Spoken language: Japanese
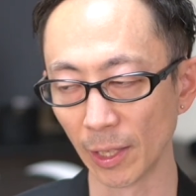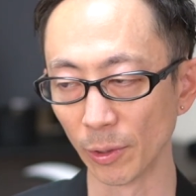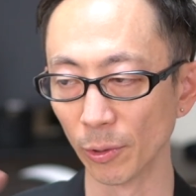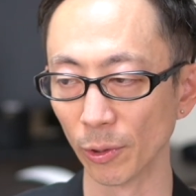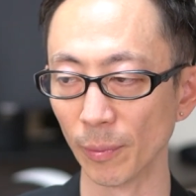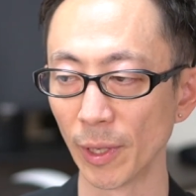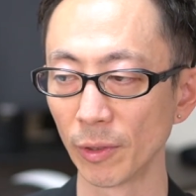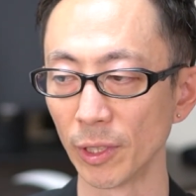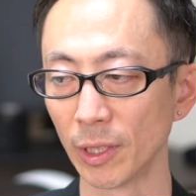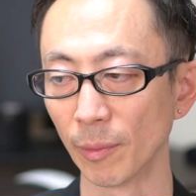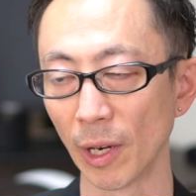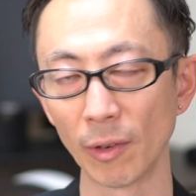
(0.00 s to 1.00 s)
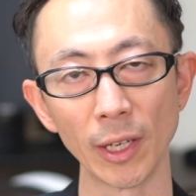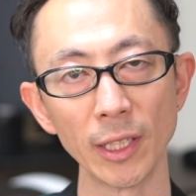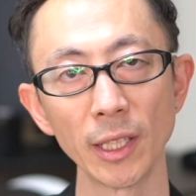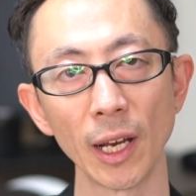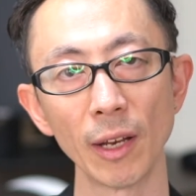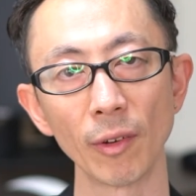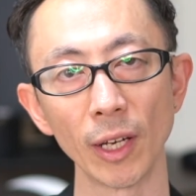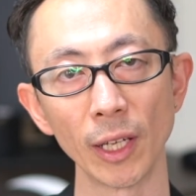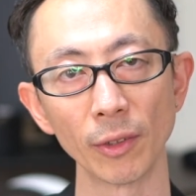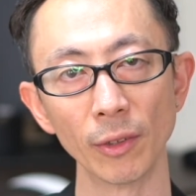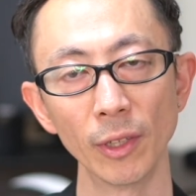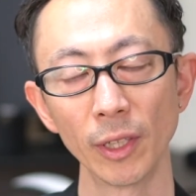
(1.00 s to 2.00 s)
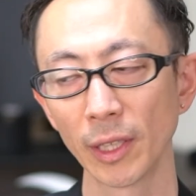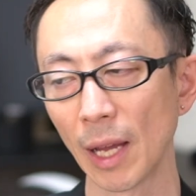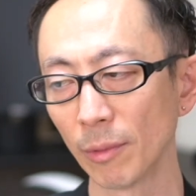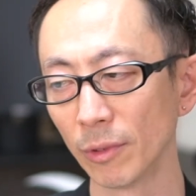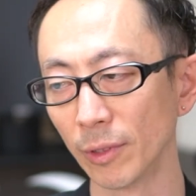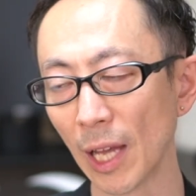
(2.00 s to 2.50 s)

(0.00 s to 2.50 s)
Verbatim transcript: 堂々巡りしてもらうのがいいんじゃないのかなと多分